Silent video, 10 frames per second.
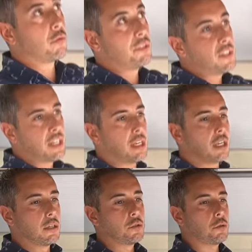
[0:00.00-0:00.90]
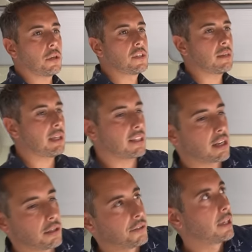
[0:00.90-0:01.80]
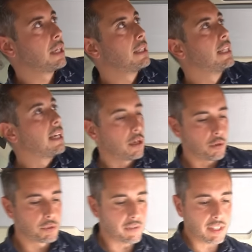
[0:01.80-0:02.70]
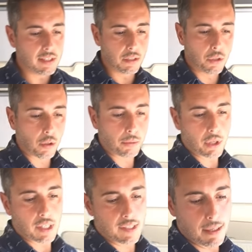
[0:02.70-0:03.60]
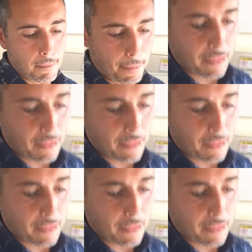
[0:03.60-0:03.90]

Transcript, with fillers: vous le disais, sur un 5m40. Alors vous avez des interrupteurs ici